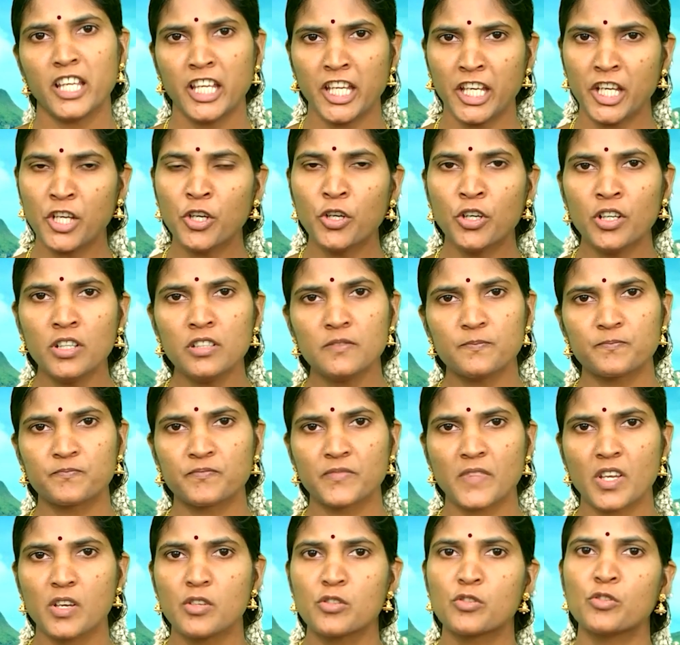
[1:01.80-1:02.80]
ஈகோ
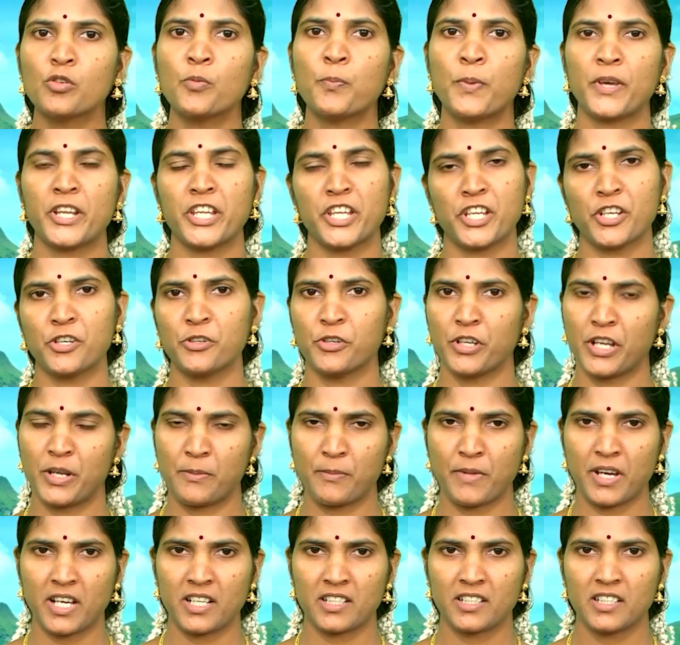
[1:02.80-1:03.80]
சூப்பர் ஈகோ
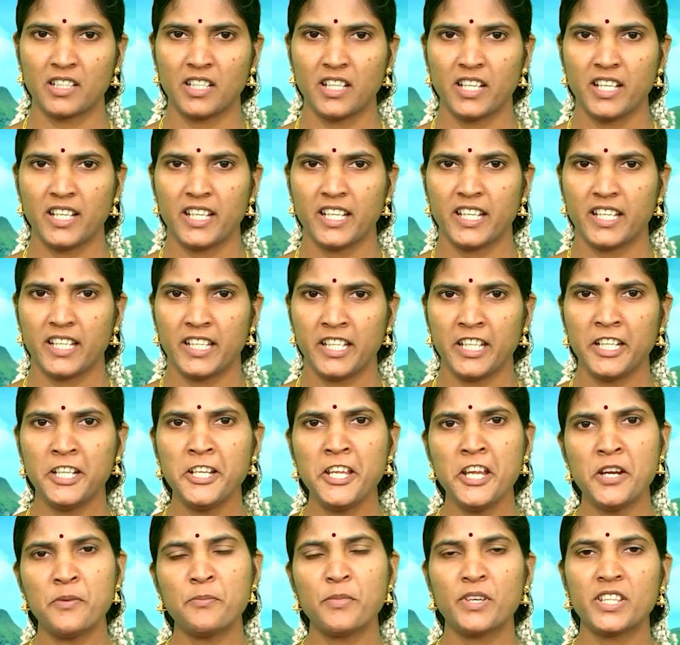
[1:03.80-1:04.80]
என்பார்
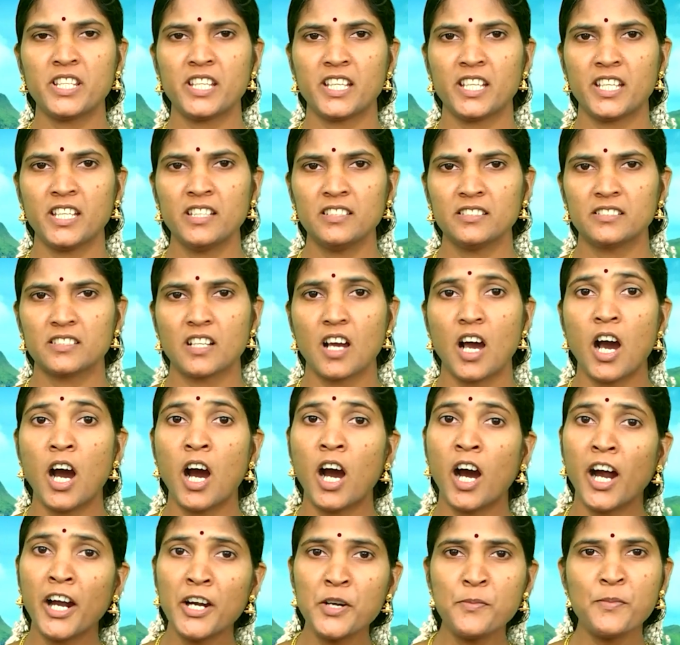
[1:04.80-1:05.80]
ஈட் என்பது
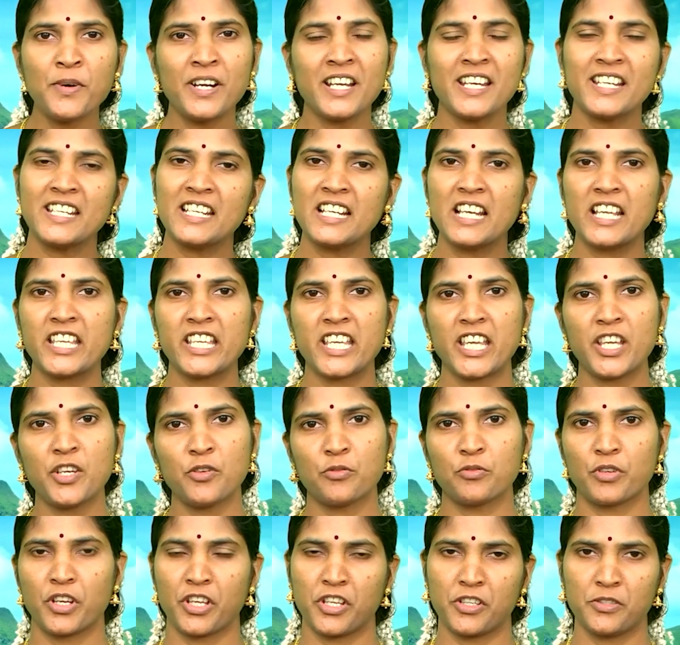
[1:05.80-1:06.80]
ஆழ்மன நிலையை
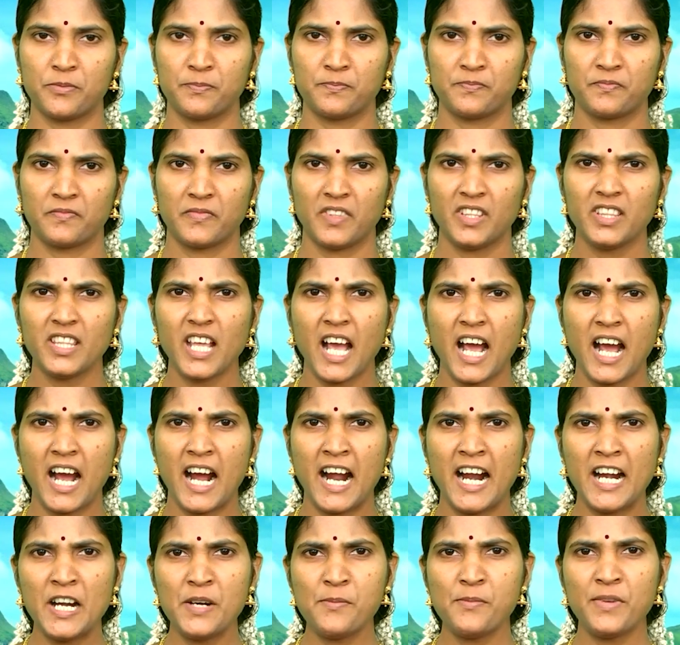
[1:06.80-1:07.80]
குறிக்கும் இந்த
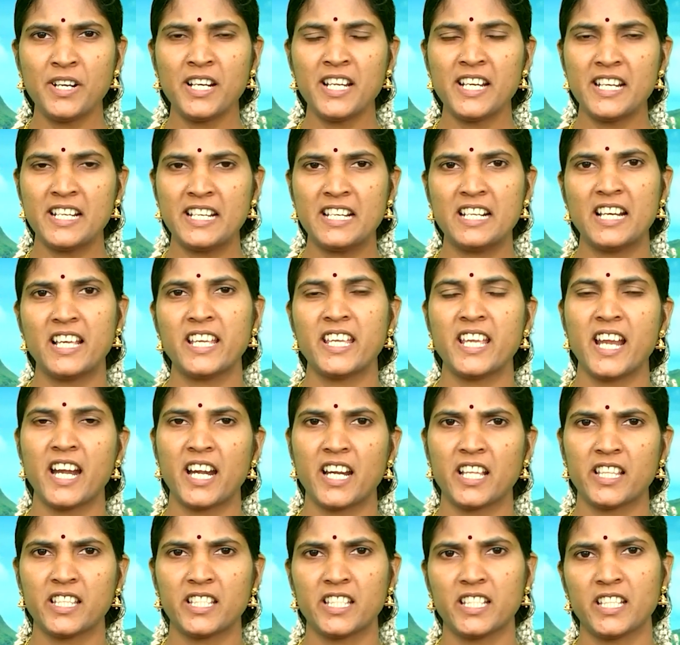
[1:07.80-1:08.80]
ஆழ்மன
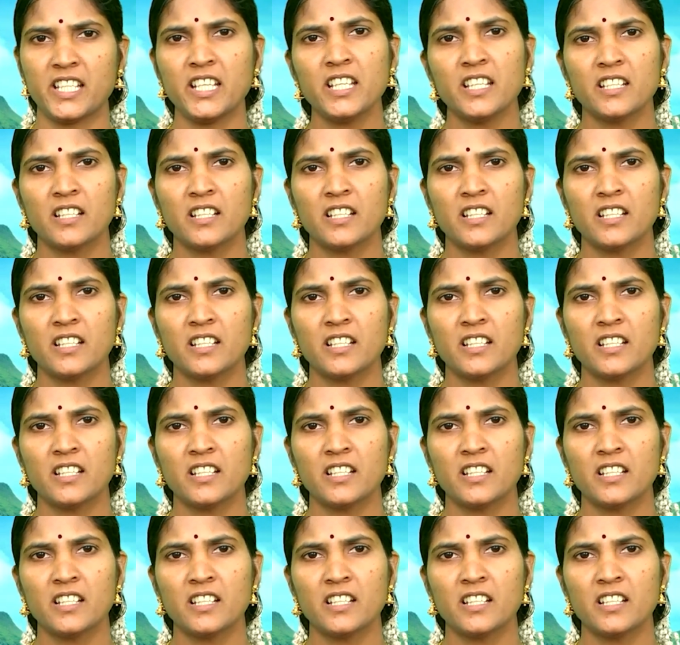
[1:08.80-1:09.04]
நிலையானது